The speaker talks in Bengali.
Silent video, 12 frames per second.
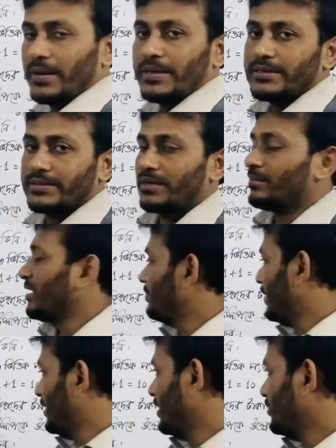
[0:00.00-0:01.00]
তার মানে
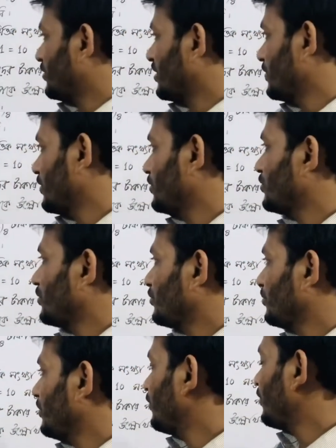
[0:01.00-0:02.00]
বাইনারি সংখ্যা বলতে যখন
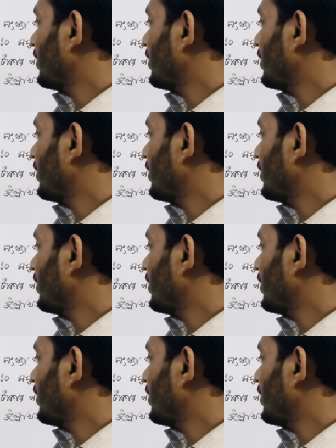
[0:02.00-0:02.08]
তুমি ওয়ান